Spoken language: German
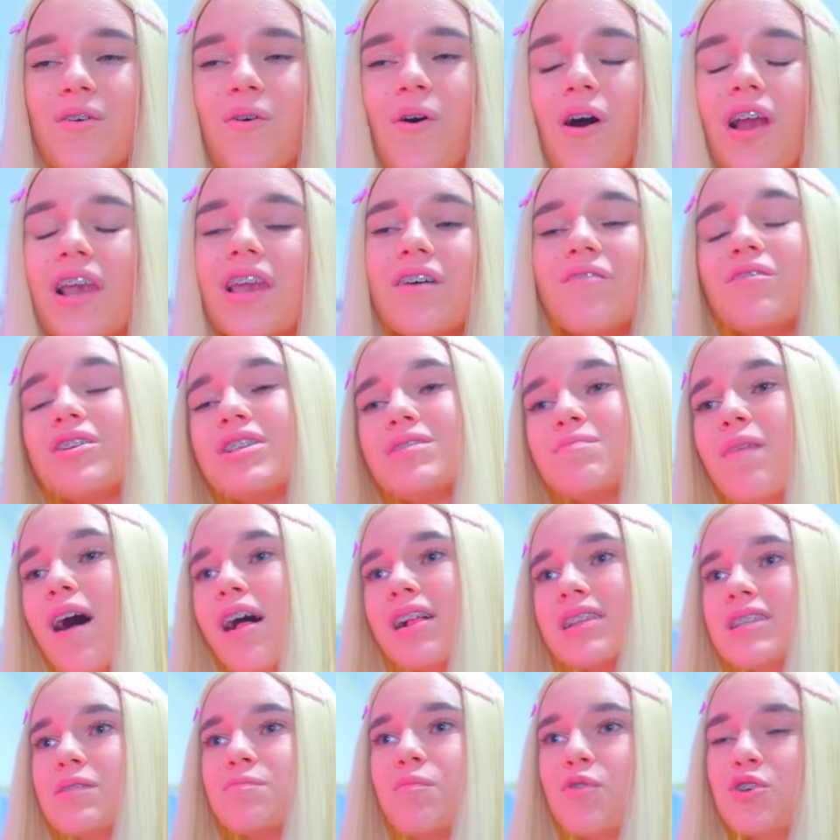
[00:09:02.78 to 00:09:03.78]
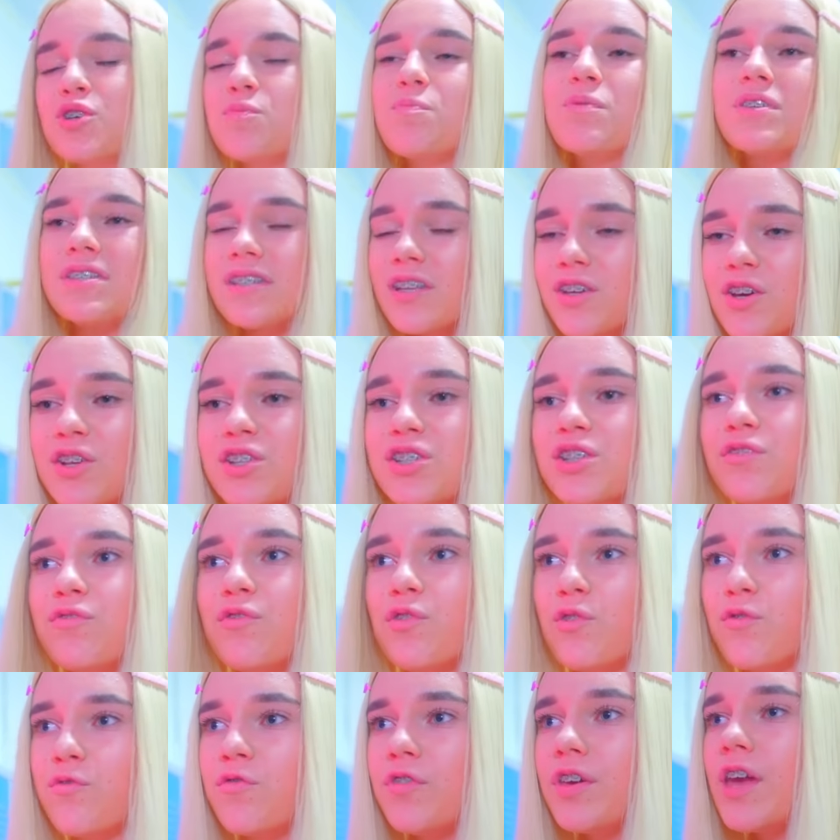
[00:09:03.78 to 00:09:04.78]
Wow, Smile gesteht seine
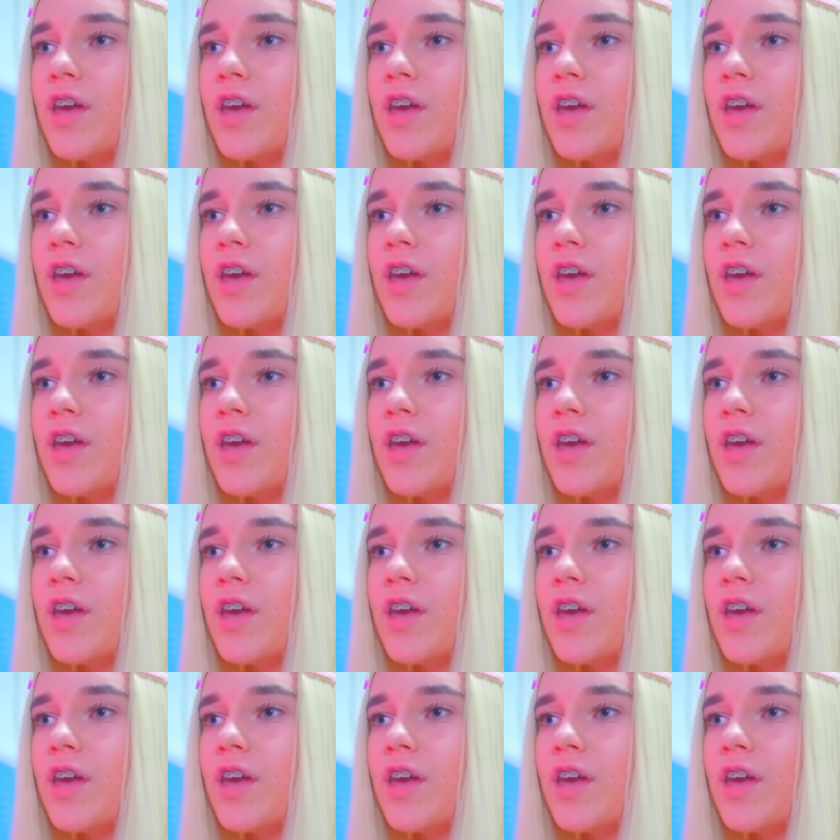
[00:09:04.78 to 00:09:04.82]
Liebe.